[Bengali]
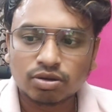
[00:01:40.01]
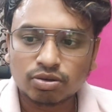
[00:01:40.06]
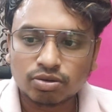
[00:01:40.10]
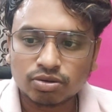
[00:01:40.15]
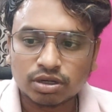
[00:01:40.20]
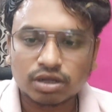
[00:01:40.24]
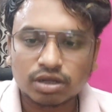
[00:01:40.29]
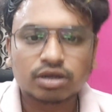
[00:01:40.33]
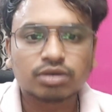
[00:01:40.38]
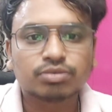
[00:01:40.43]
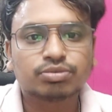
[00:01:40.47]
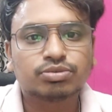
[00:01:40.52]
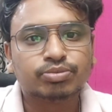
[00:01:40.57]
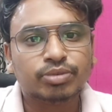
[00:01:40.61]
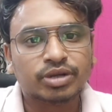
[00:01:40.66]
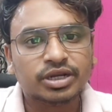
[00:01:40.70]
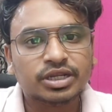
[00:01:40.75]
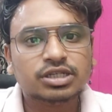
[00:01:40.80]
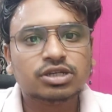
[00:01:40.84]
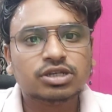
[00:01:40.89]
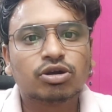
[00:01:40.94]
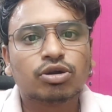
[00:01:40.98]
ওটা
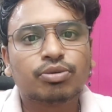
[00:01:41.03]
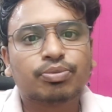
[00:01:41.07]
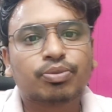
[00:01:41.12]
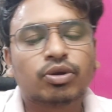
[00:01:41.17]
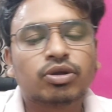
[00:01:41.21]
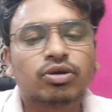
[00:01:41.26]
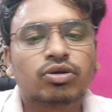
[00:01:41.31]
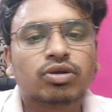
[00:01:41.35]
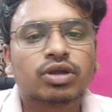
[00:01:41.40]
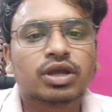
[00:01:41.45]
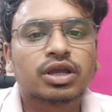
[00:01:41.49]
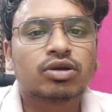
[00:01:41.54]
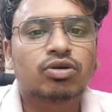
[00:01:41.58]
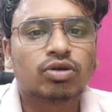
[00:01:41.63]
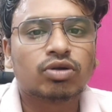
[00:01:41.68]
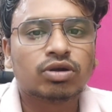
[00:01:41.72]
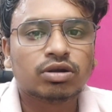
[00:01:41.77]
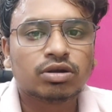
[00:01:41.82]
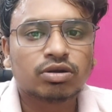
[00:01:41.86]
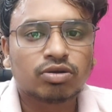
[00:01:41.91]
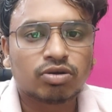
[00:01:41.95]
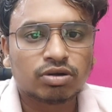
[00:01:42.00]
বেরিয়ে যাওয়ার পরে অনেকে
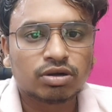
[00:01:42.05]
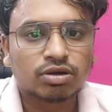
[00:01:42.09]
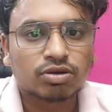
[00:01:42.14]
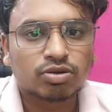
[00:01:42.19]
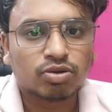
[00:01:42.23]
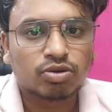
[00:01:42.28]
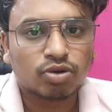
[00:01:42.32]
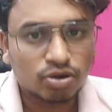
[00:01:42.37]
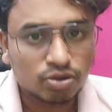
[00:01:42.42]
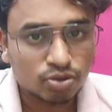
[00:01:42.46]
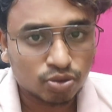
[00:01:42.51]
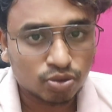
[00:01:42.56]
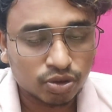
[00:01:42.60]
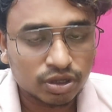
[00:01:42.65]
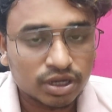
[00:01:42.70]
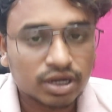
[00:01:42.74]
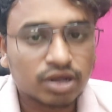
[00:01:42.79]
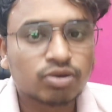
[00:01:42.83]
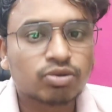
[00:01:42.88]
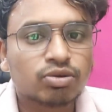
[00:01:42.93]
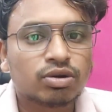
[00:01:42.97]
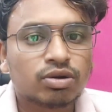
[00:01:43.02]
কল করে
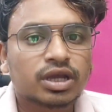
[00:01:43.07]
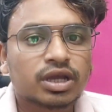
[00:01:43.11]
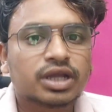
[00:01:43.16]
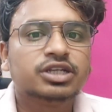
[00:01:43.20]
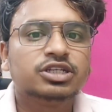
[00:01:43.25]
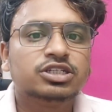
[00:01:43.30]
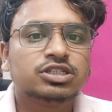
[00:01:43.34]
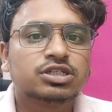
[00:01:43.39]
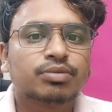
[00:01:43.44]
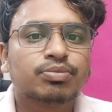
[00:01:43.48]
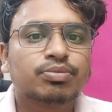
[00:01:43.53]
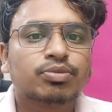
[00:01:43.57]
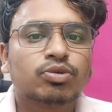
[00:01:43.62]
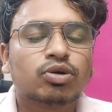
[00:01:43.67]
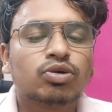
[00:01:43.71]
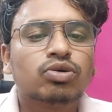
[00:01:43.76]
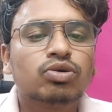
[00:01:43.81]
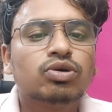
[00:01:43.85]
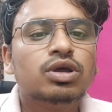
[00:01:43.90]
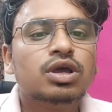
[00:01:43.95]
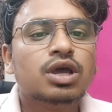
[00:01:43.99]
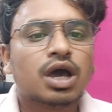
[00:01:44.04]
নাও ওনাকে ডিস্টার্ব করো
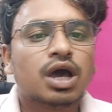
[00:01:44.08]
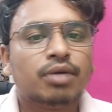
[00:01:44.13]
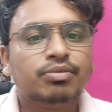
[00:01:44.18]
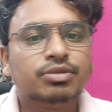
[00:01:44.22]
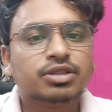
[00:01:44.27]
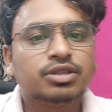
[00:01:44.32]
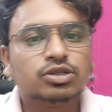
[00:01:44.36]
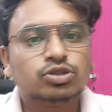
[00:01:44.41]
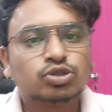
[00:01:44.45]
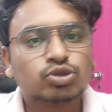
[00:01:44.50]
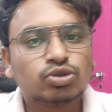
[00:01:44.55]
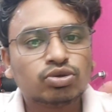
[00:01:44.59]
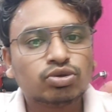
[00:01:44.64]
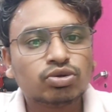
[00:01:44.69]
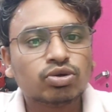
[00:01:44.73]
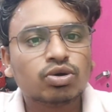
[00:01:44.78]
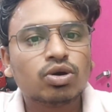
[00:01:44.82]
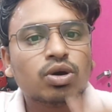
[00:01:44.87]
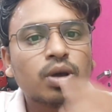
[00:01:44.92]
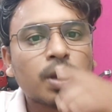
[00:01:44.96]
আমি তার জন্য